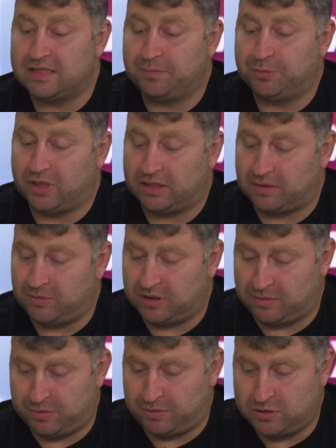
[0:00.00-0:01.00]

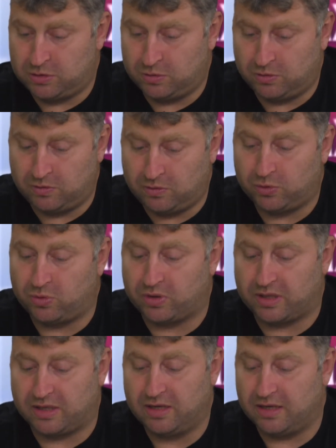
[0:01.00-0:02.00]
депутатами от оппозиционного
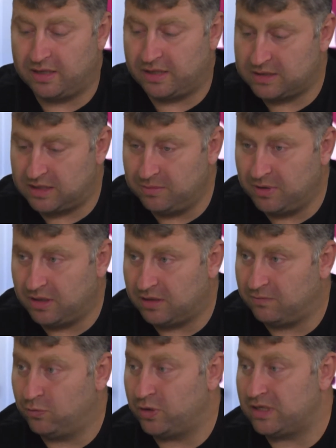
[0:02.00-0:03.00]
блока, городским
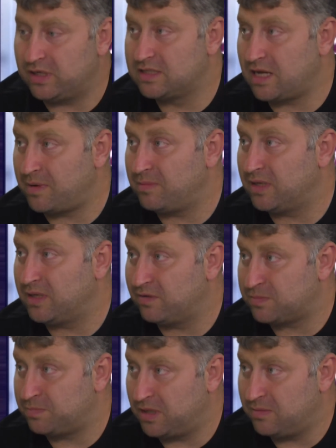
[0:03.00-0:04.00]
головой и замами
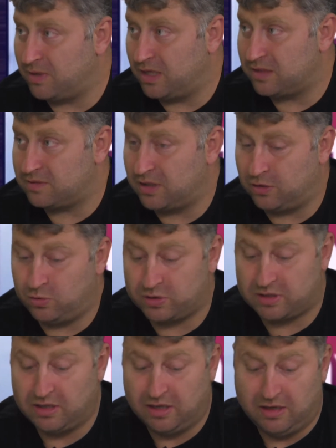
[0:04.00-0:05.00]
не воспринимались
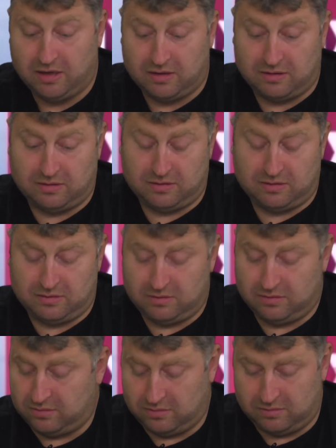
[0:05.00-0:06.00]
всерьез.
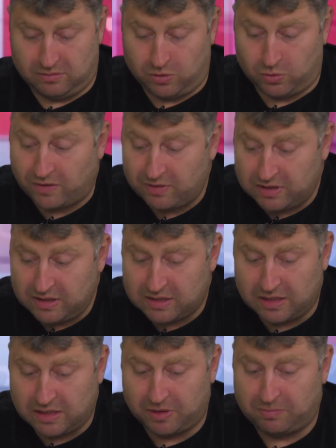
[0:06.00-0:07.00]
Э,
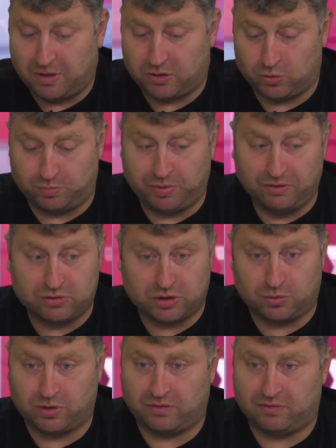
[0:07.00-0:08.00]
руководители предприятий, вот бывший